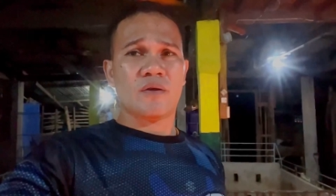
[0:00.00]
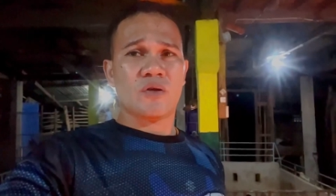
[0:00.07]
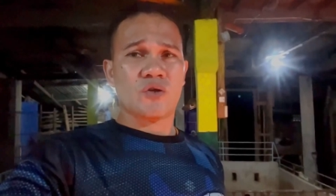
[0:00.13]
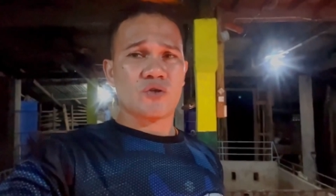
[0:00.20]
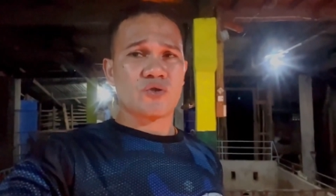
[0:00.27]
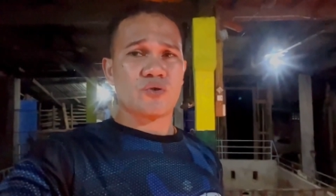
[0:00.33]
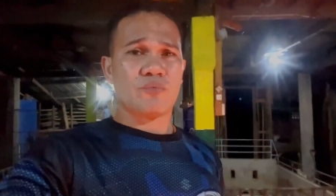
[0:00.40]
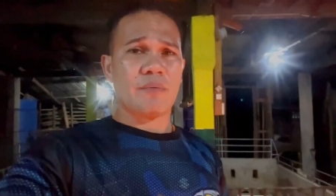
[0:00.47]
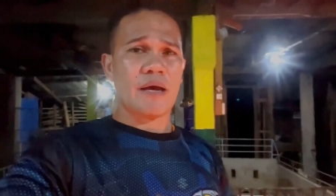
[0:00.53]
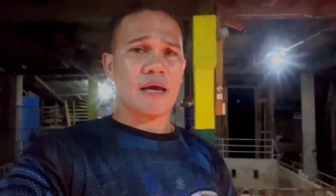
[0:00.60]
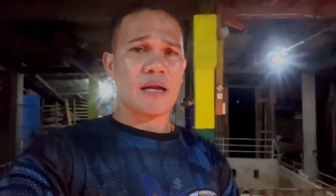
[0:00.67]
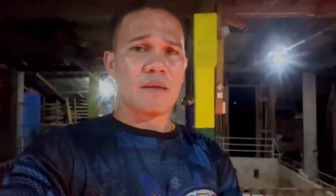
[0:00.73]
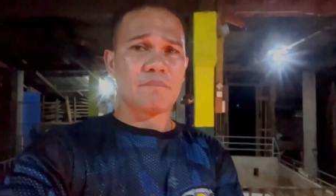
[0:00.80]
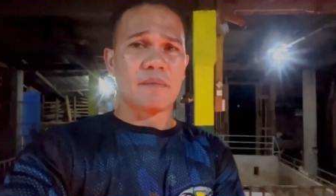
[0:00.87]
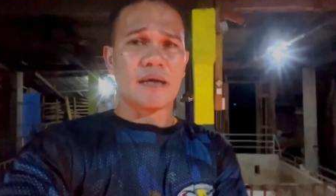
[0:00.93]
So,
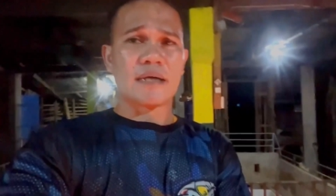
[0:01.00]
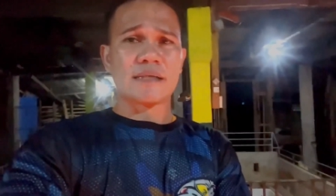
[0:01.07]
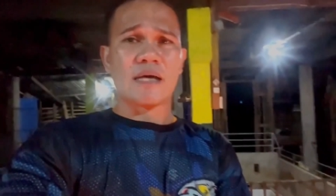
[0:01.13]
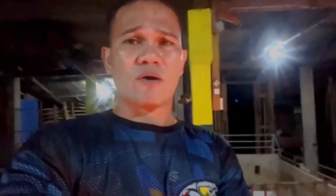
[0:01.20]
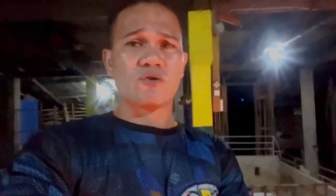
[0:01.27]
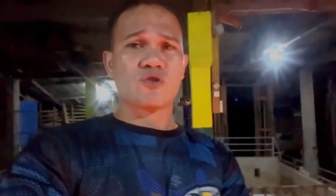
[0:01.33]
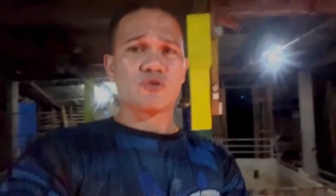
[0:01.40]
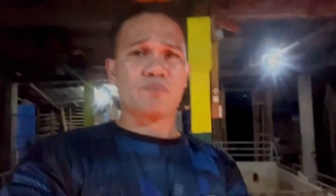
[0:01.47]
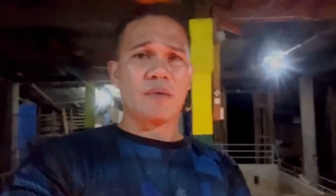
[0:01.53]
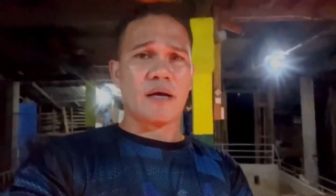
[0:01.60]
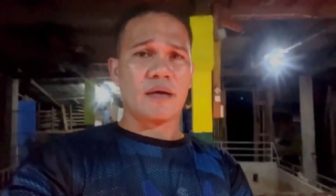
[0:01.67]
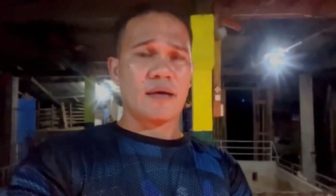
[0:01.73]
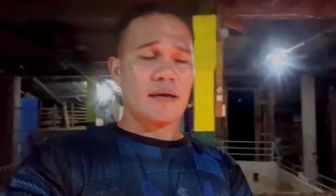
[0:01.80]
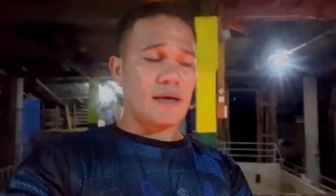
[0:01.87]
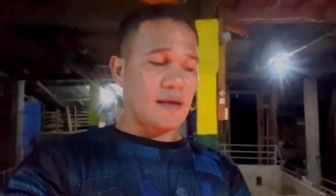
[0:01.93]
mahirap sounds
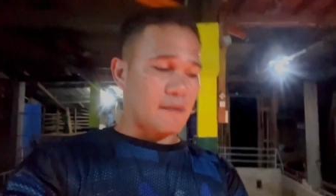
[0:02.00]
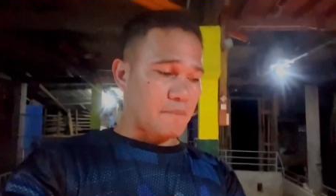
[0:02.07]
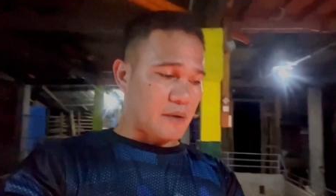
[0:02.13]
pag uh,